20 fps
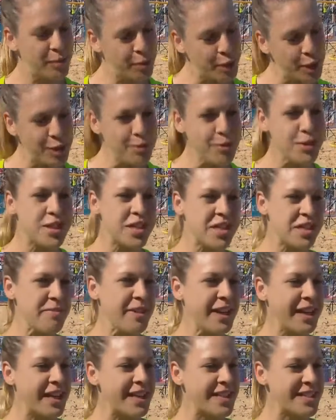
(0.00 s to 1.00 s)
Bueno,
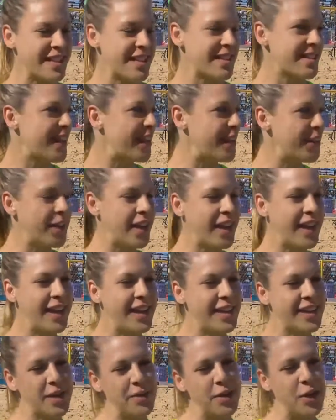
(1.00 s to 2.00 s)
muchísimas gracias. Creo que
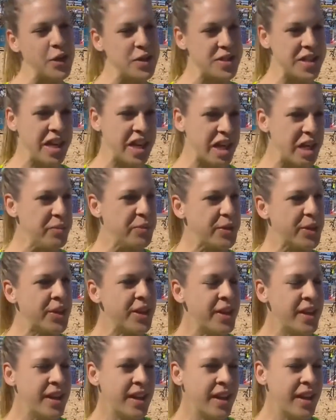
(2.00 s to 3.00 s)
el trabajo es en equipo.
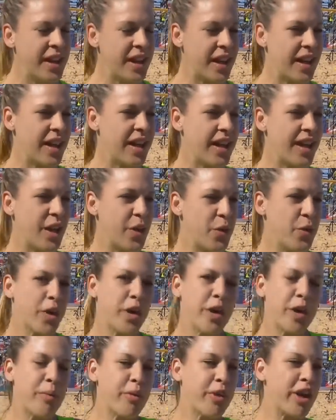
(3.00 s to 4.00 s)
Eh,
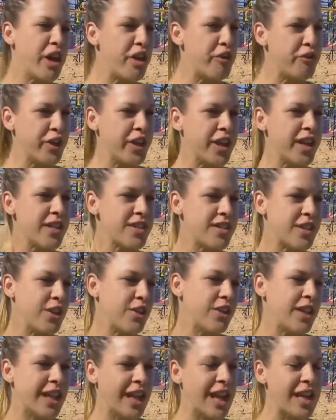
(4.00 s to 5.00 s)
uno no puede definir si
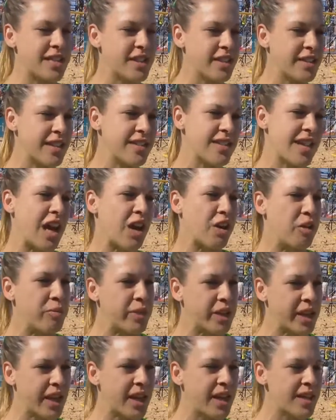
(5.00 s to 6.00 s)
no tiene la asistencia de las
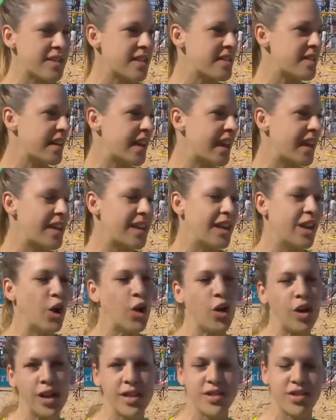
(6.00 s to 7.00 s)
compañeras, así que
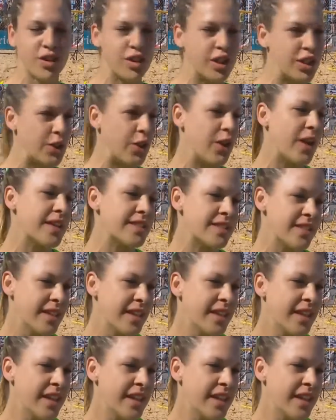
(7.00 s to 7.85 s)
los goles son de todas